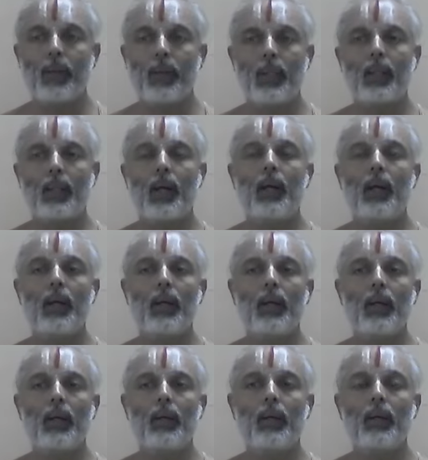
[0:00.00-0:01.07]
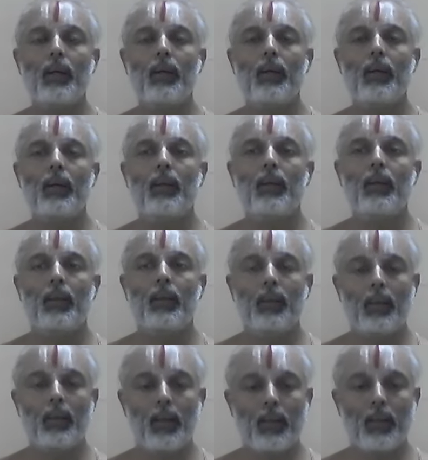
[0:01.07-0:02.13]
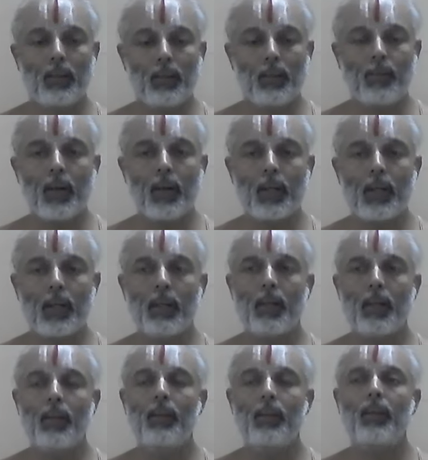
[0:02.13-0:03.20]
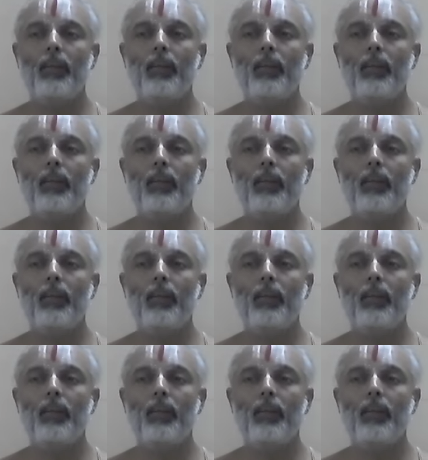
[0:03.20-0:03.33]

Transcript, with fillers: இதற்காக இந்த திருப்பார்களிலிருந்து